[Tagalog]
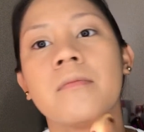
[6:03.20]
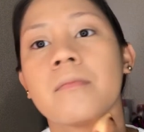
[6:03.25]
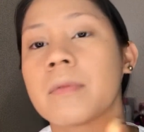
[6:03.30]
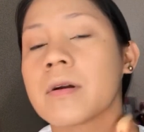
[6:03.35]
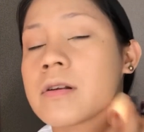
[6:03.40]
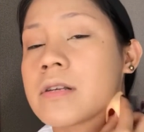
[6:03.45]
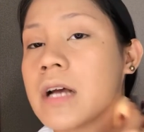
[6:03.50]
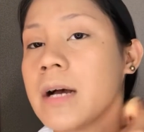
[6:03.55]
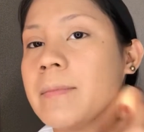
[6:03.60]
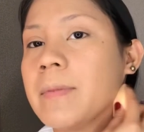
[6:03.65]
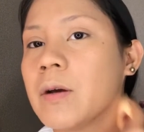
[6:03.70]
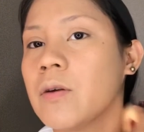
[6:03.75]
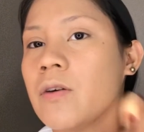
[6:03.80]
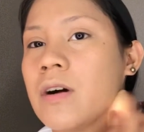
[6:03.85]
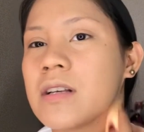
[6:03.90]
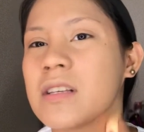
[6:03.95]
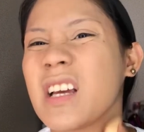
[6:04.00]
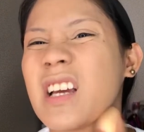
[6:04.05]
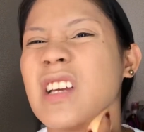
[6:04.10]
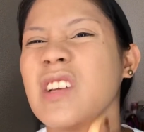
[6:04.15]
Pero sabi ko
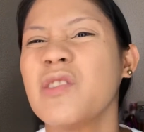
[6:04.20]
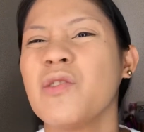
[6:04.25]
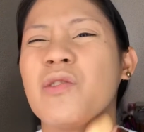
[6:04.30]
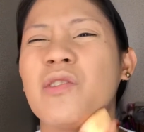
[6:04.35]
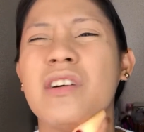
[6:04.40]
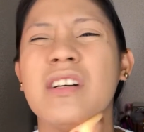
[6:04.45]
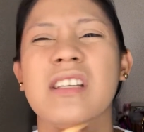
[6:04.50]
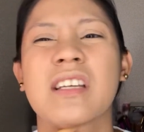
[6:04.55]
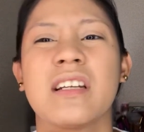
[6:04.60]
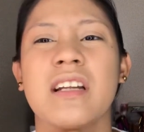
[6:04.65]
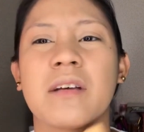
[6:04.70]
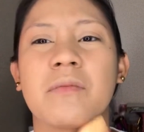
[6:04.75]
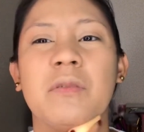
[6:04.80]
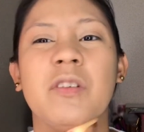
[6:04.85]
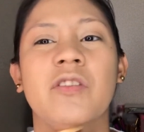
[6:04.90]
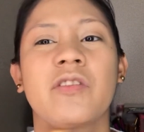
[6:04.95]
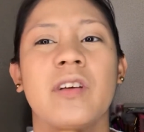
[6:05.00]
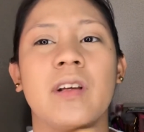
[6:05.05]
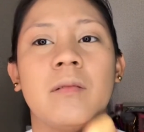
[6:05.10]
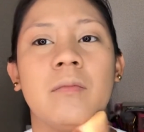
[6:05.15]
nga sa inyo kasi
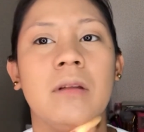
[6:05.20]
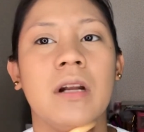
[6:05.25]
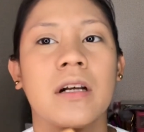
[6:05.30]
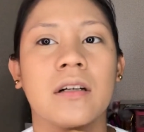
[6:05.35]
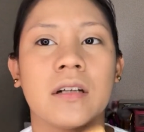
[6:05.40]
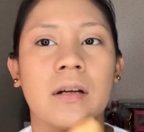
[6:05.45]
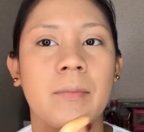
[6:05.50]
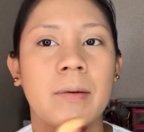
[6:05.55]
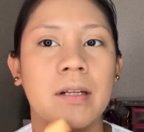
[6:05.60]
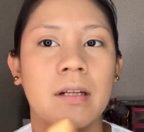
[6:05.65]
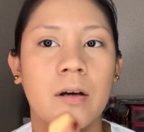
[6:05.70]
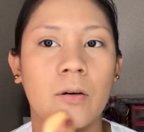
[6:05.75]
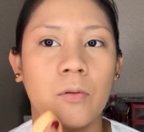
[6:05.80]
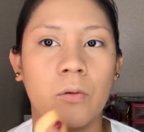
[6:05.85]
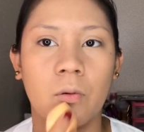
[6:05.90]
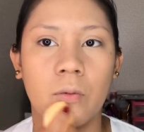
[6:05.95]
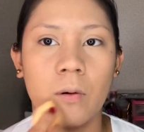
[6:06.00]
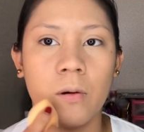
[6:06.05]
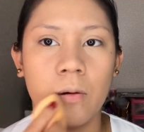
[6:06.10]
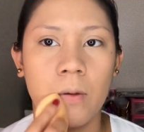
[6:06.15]
nagpi-film lang naman
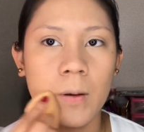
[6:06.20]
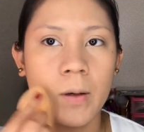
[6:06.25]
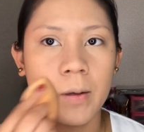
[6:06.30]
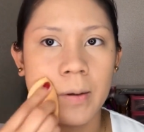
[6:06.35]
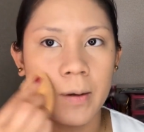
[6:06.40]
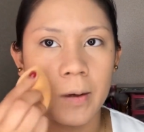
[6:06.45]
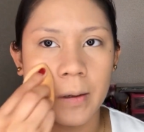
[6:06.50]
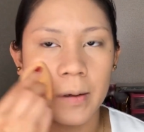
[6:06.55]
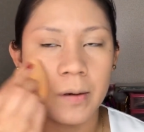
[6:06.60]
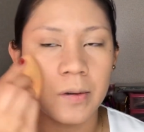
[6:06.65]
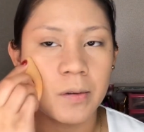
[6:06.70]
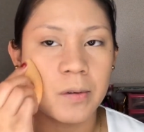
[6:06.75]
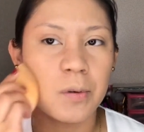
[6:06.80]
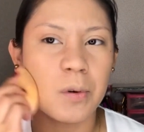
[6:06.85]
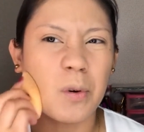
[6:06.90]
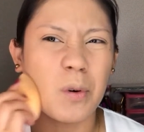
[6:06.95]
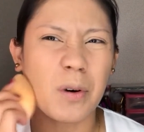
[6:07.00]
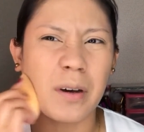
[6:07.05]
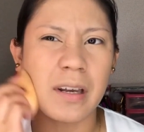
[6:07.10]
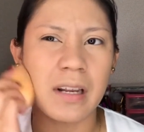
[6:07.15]
ako.
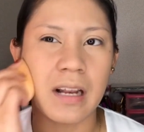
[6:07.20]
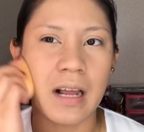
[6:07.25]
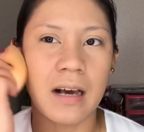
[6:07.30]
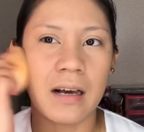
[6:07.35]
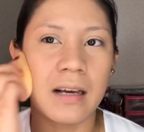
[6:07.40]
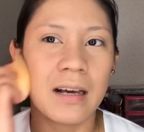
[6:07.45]
Okay lang.